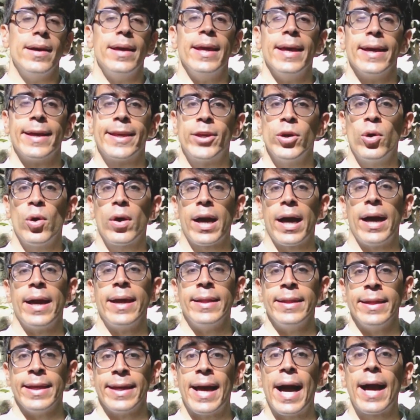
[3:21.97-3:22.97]
えー、教
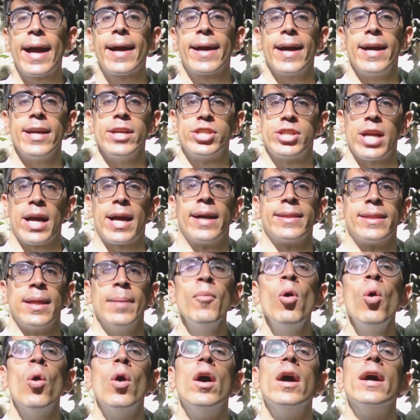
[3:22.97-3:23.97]
会にがっかりした方
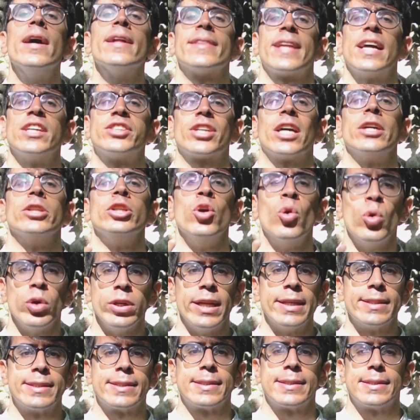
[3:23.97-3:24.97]
も確かに多い
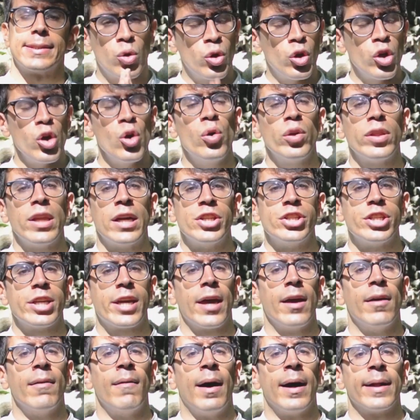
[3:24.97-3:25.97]
ですこのような事
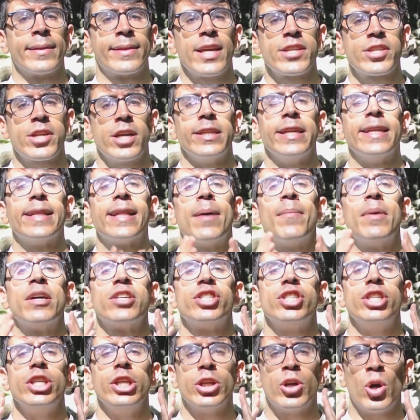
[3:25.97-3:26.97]
件は確かに痛ま
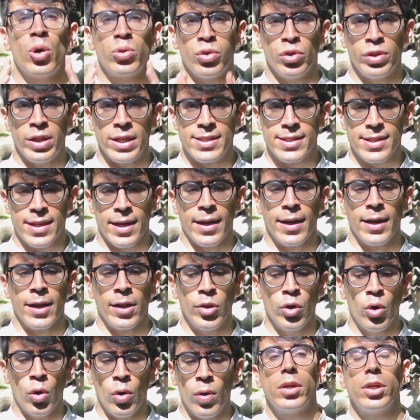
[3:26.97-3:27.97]
しいことですけれ
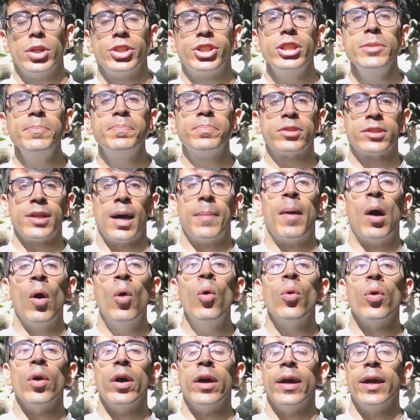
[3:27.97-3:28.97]
ど神父様
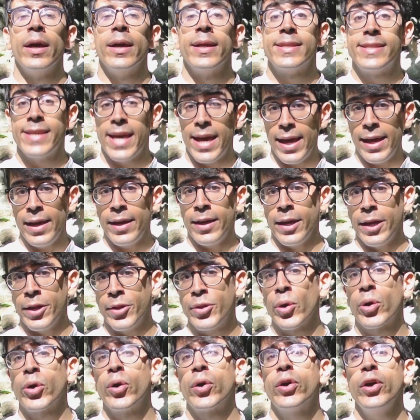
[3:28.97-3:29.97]
を、え全員
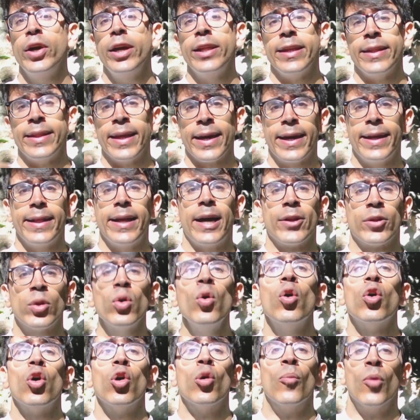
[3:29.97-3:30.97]
一括りにできない
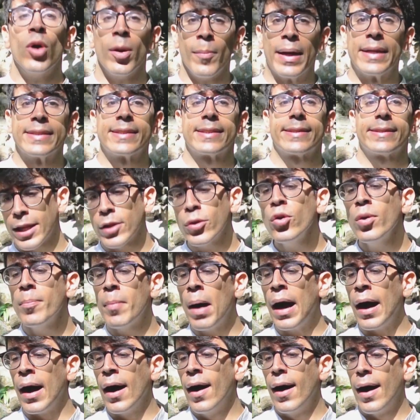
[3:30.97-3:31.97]
と思います例え
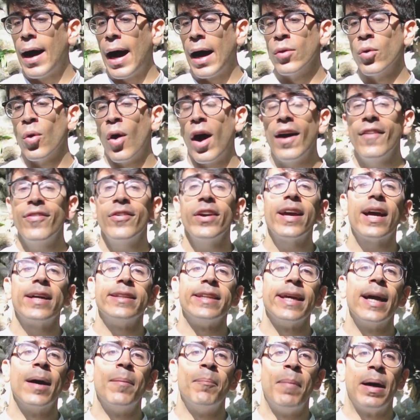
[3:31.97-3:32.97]
ばあのアフリカ
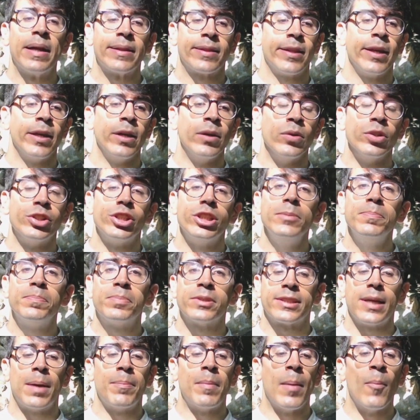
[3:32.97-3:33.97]
に頑張っている神
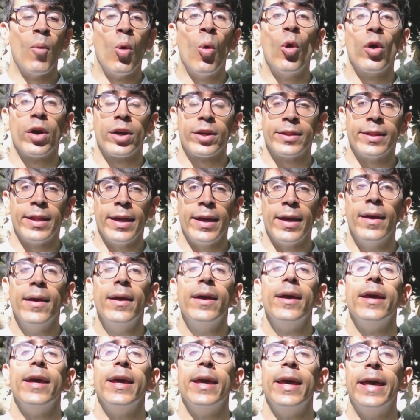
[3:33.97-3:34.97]
父様も多くて、
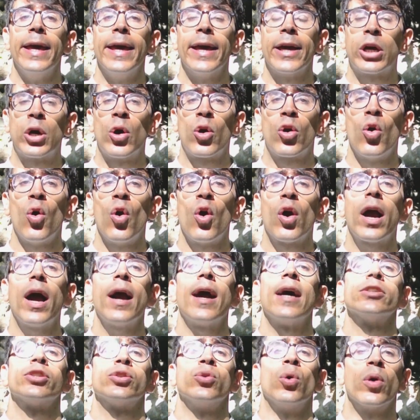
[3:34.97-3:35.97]
えー、こか
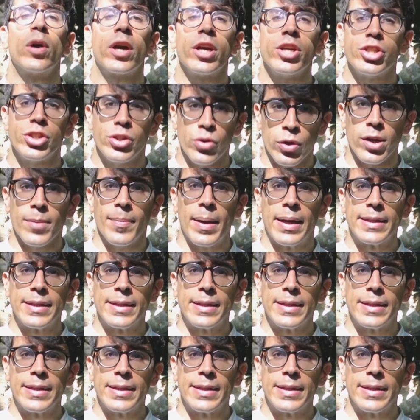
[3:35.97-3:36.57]
ら尊敬しており